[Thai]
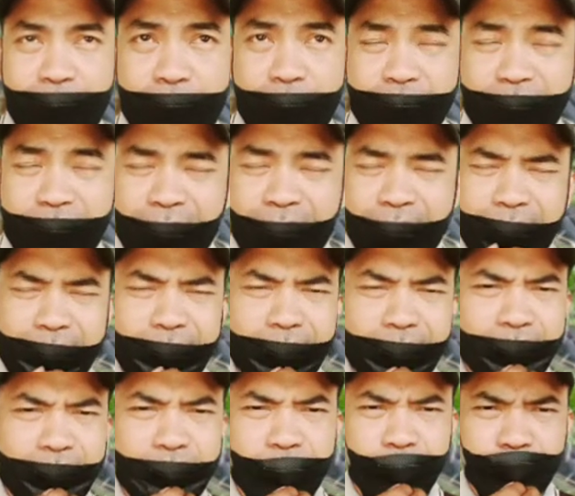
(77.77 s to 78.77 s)
เอากระป๋อง
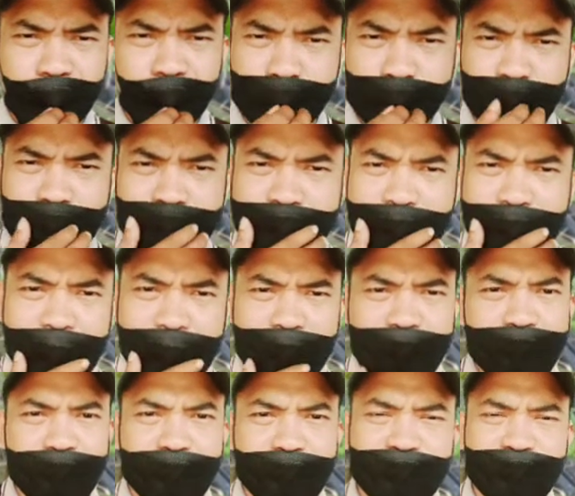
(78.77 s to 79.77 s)
มาพ่อแม่กระ
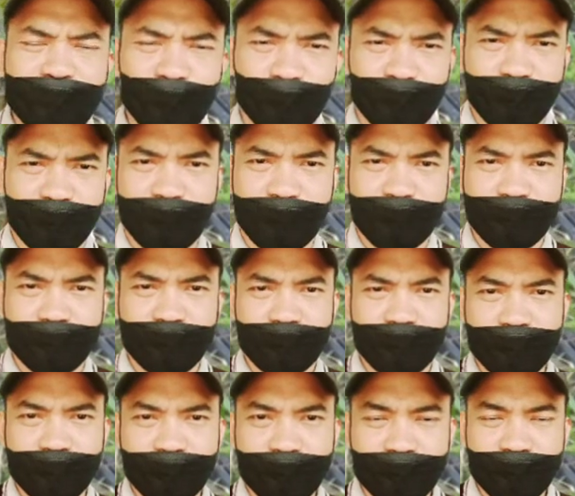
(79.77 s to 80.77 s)
ป๋องอ่ะรู้
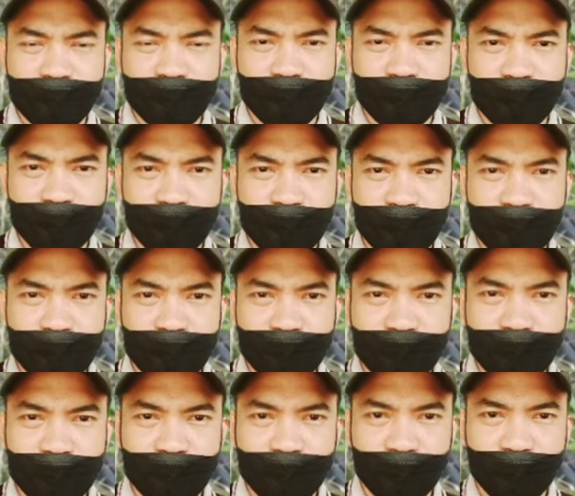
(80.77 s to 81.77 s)
จักกระป๋องแบบปา
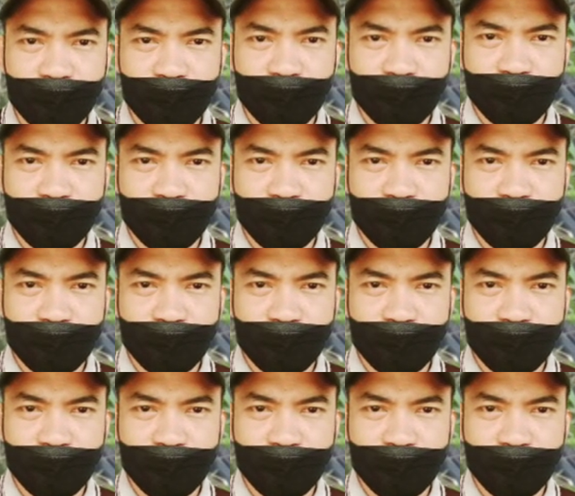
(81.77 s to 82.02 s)
แป้งไหม